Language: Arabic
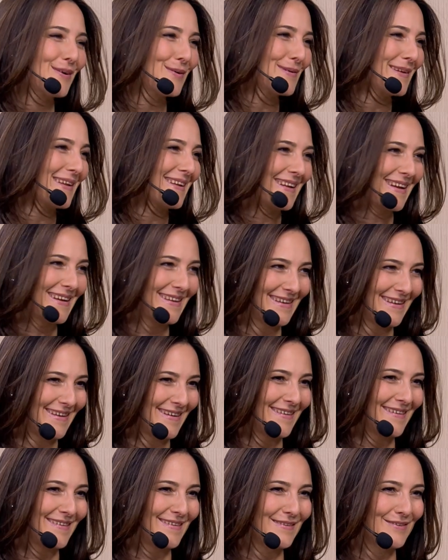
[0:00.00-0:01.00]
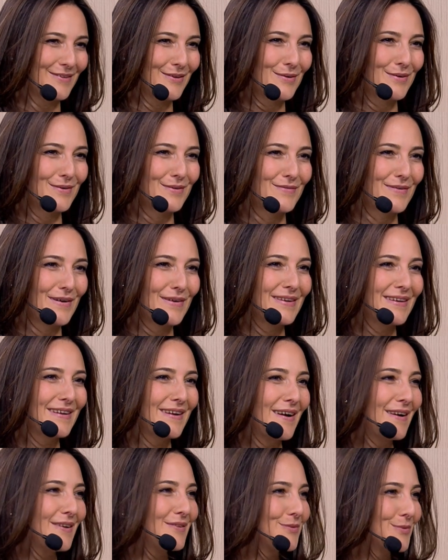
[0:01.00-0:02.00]
اولا على يور فيري
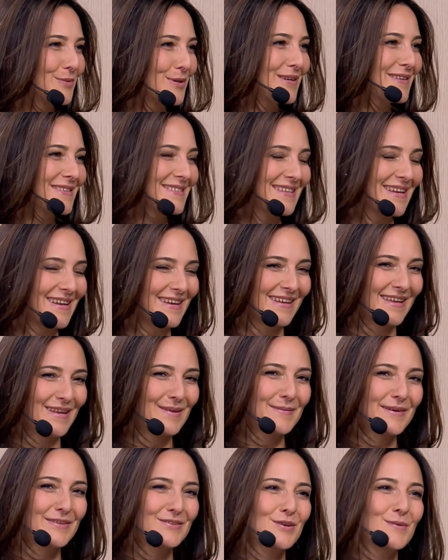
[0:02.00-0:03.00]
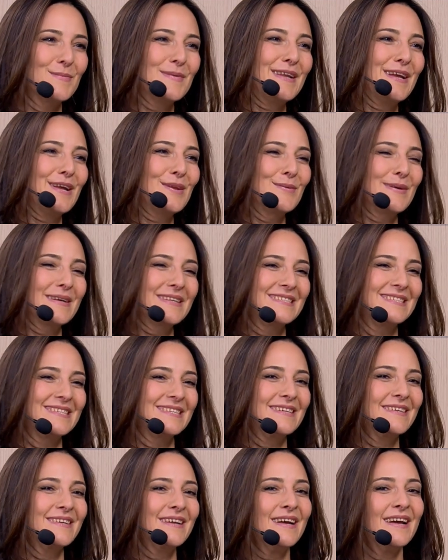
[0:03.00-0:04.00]
كايند ووردز على كلماتكم الحلوه
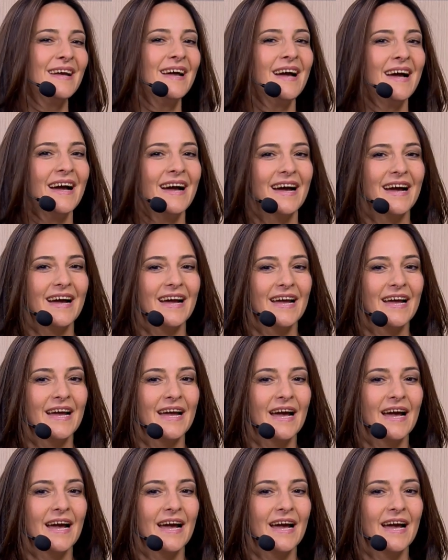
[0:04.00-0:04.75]
كثير آه،